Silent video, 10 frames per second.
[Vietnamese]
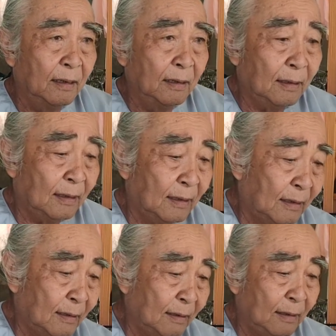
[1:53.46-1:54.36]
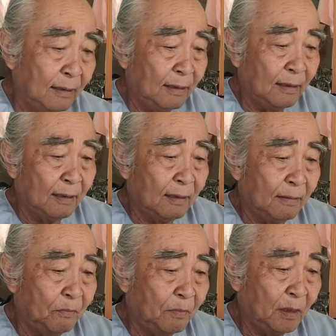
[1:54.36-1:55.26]
Kính thưa với
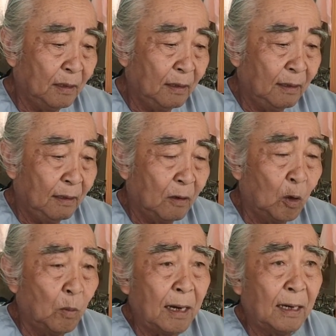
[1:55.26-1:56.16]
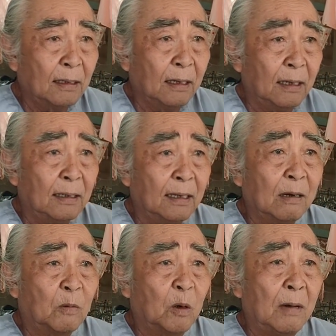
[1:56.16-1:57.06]
cô bác anh chị
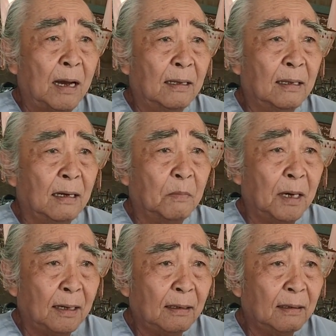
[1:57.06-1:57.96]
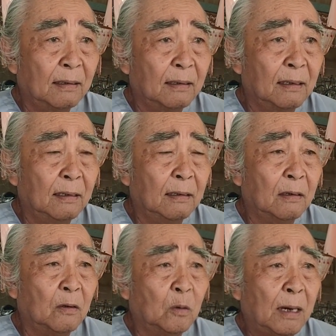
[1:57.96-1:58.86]
trên cộng đồng mạng thân mến. Kính
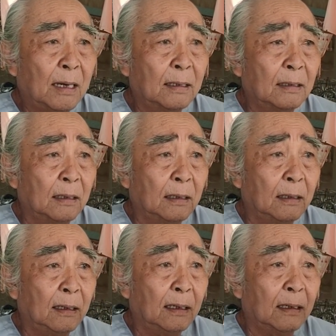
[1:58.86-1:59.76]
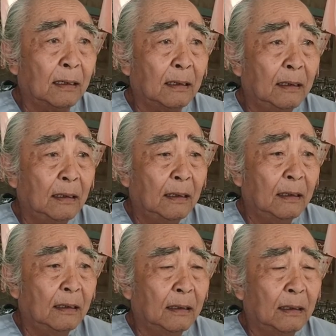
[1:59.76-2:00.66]
thưa cô bác anh chị là
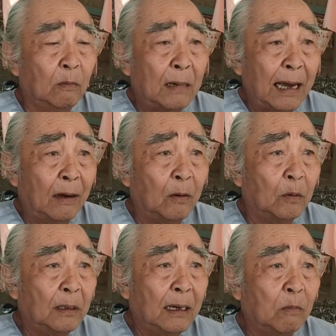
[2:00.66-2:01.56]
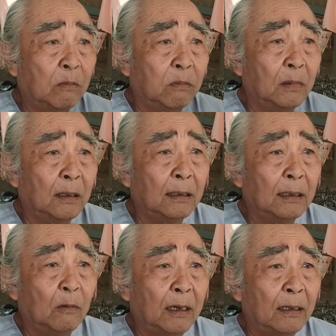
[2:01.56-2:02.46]
đồng đạo trong
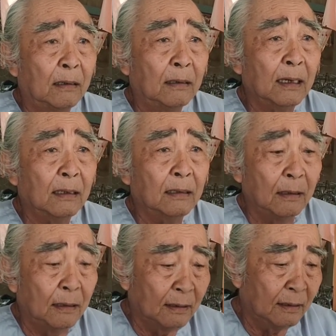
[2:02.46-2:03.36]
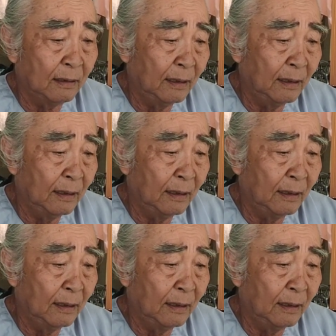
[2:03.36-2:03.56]
và ngoài nước thân thương.